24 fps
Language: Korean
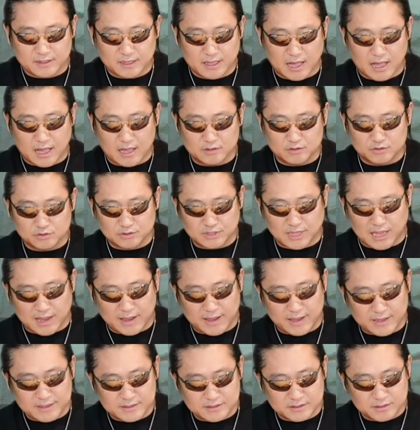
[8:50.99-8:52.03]
아주
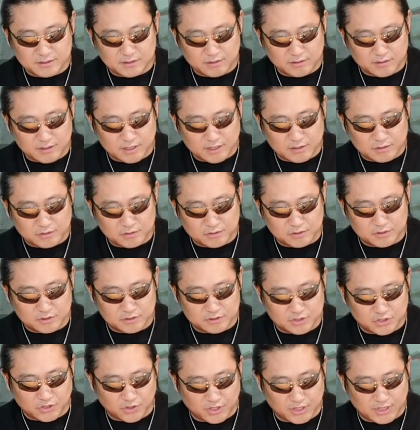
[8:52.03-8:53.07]
다행스럽게도
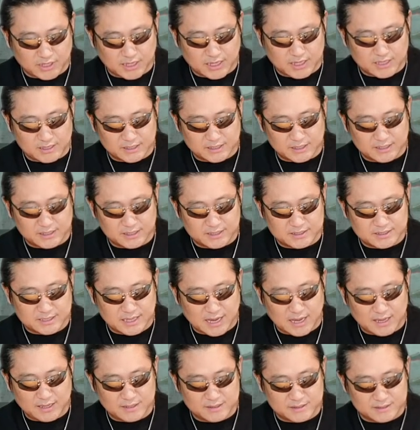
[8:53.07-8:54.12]
저희가 이
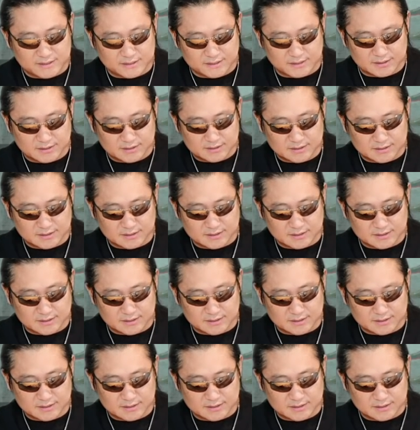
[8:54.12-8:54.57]
사이즈,